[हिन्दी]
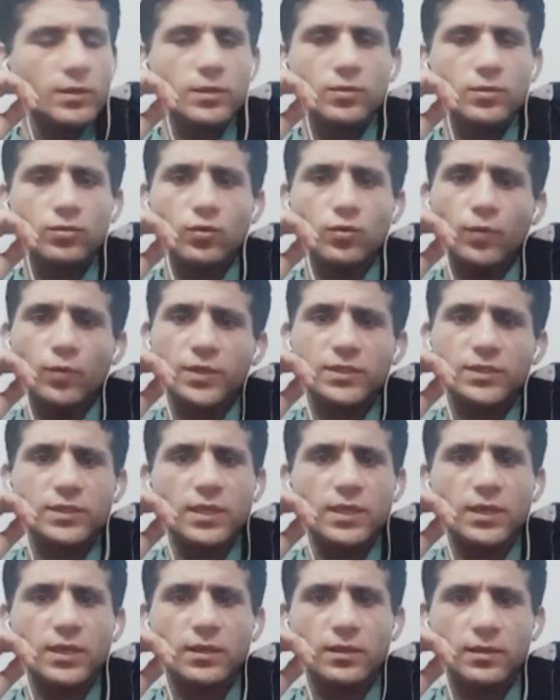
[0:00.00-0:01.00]
तो बस
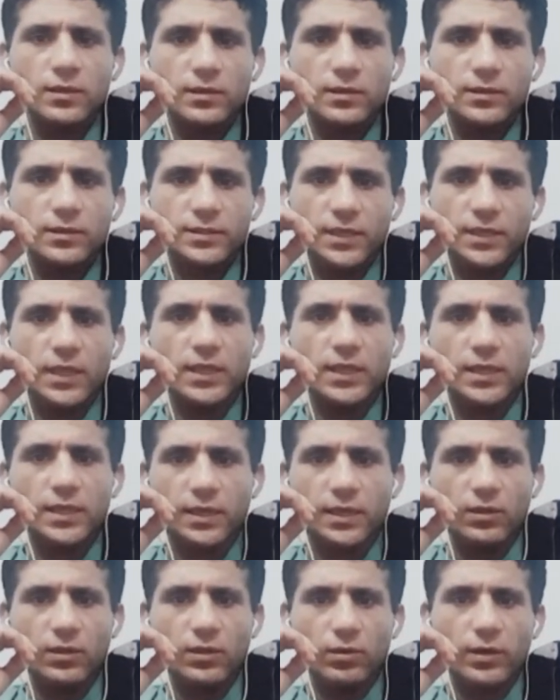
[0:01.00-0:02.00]
ये चल
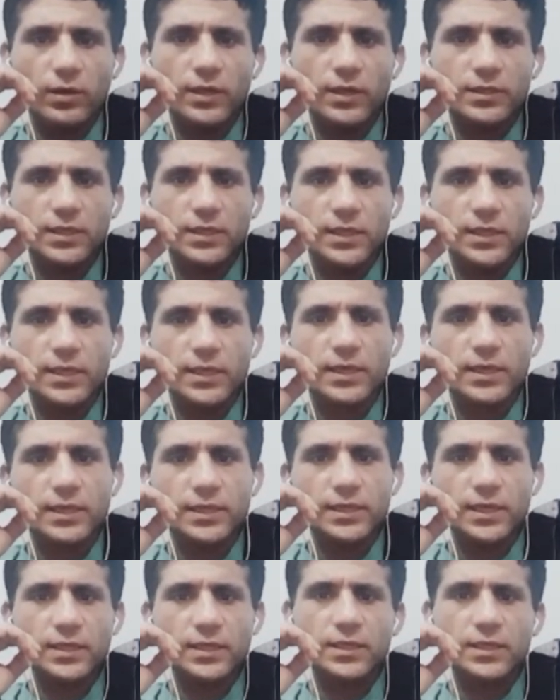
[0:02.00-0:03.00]
निकल लौड़े चल निकल
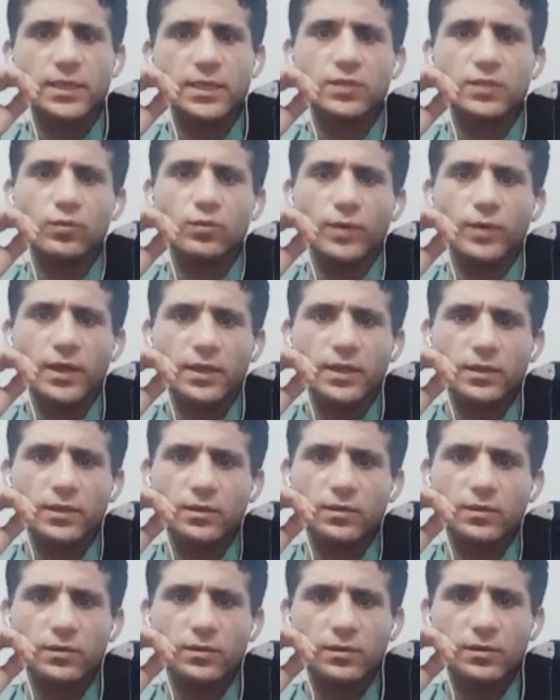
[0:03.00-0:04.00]
ये ये तुम्हारे
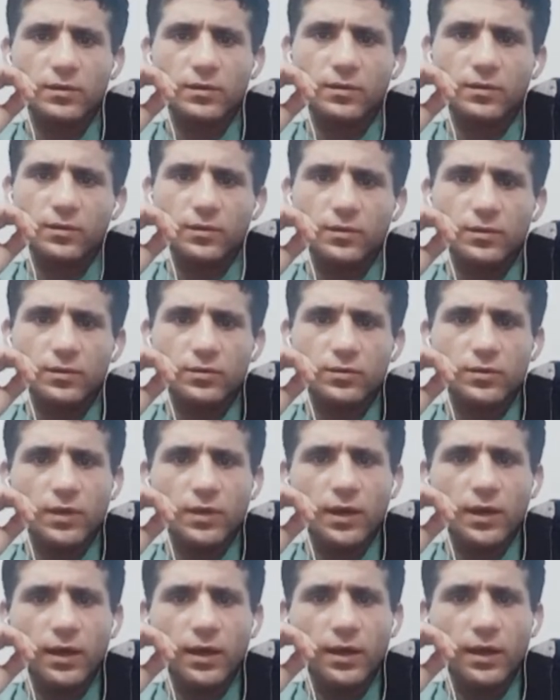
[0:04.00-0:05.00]

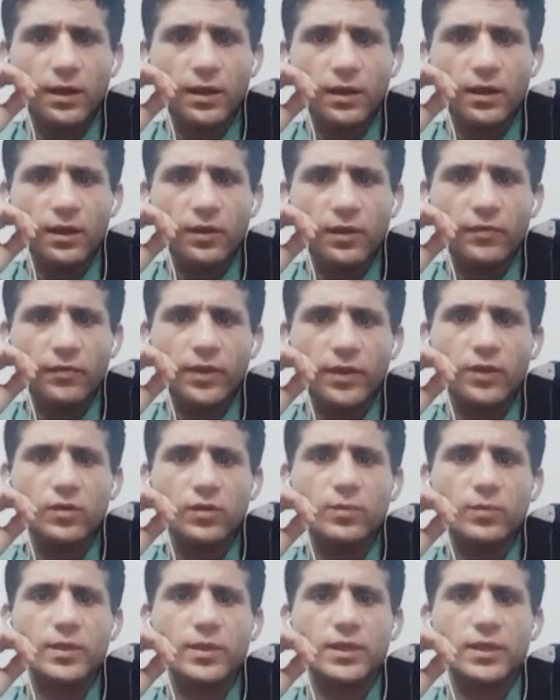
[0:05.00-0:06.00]
हर
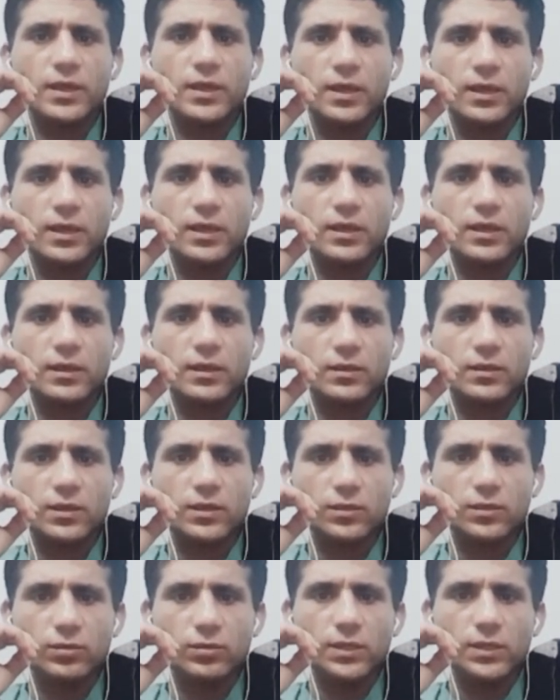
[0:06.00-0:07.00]
वीडियो में ये ये,
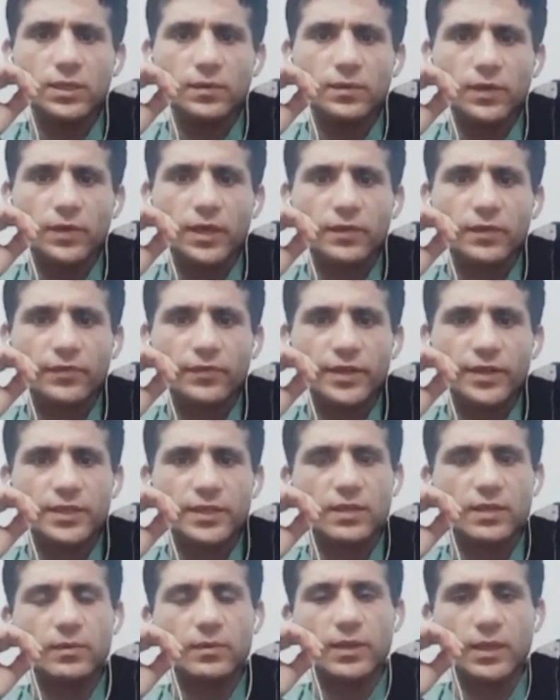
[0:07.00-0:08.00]
ये तूने एक
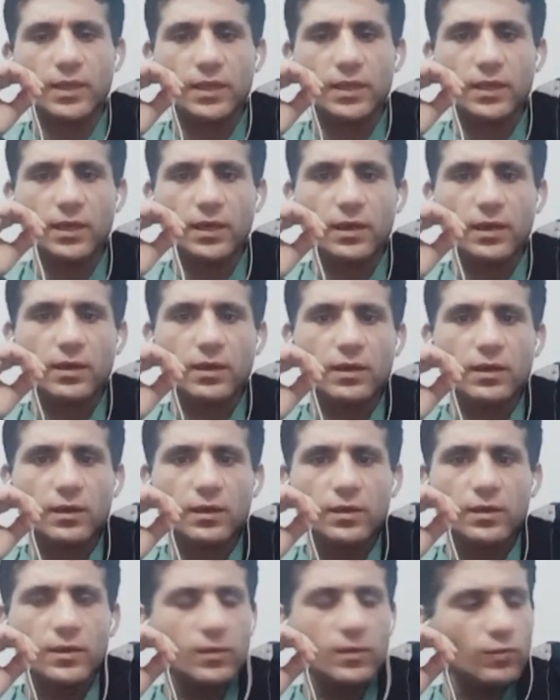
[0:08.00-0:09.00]
फैशन बना दिया
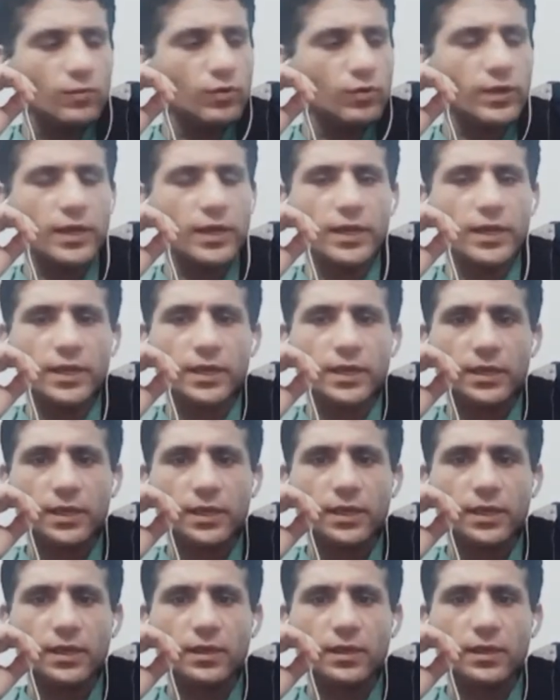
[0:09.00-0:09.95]
पूरे इंडिया के